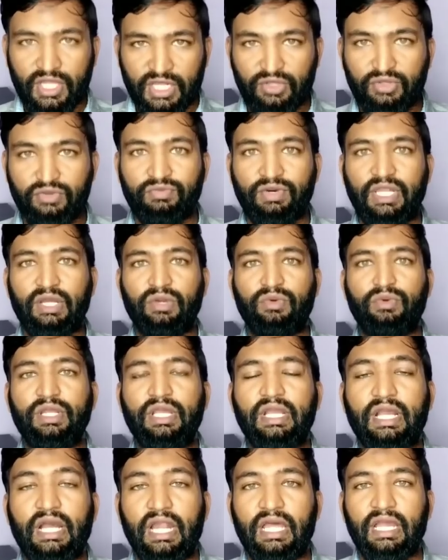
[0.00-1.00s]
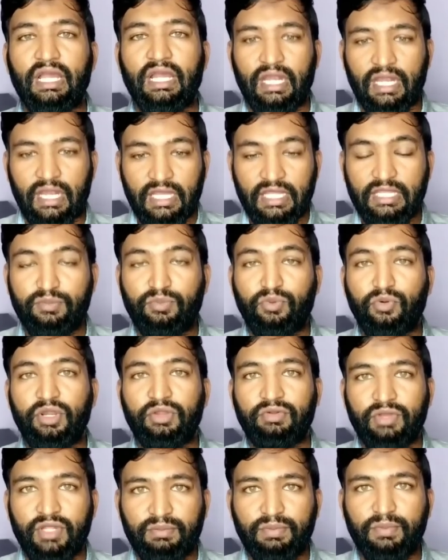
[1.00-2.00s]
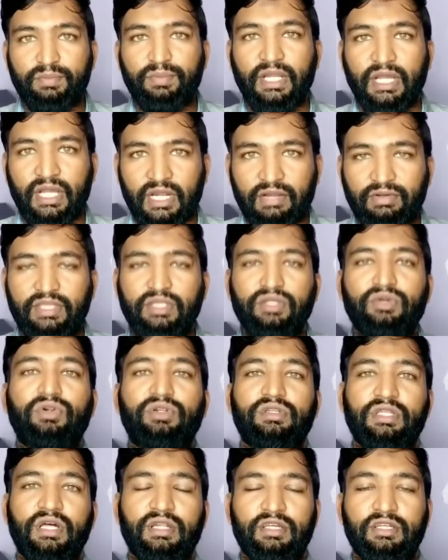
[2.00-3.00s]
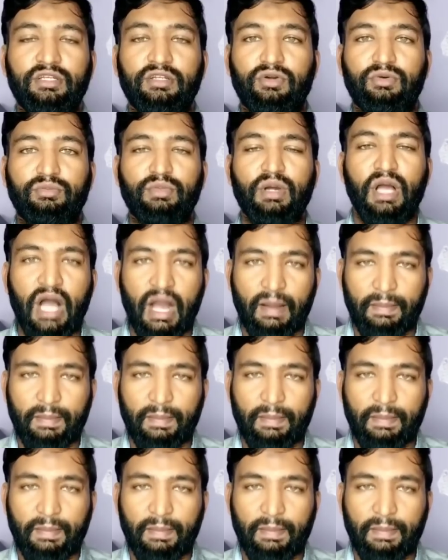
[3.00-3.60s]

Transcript: இன்னும் வரக்கூடிய காலங்களில் இது போன்ற வெறுப்பு படங்கள் வந்து கொண்டு தான் இருக்கும்